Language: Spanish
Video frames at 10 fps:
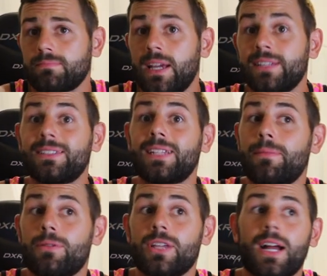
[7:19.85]
entre,
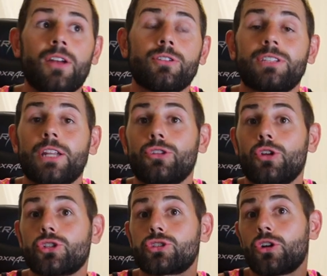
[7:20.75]
vamos a dejarlo entre
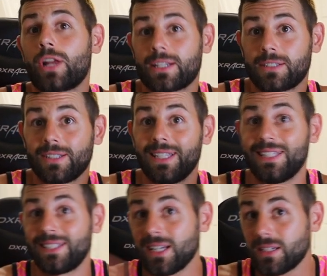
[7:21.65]
dos horas y
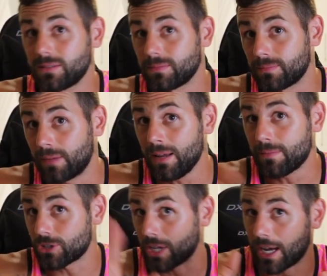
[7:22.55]
tres, ¿vale?
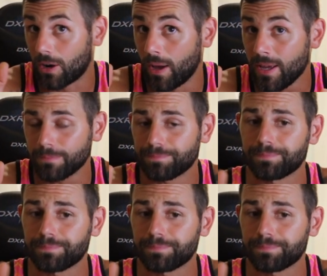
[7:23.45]
Vamos a dejarlo ahí.